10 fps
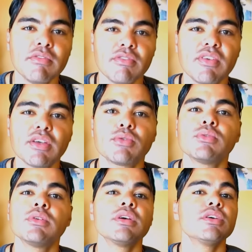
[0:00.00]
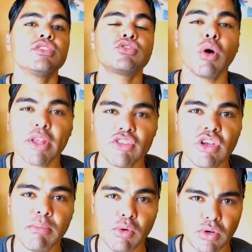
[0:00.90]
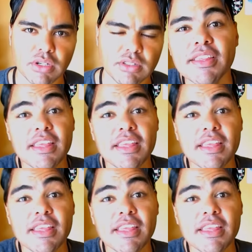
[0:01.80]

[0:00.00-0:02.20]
vivendo histórias de amor.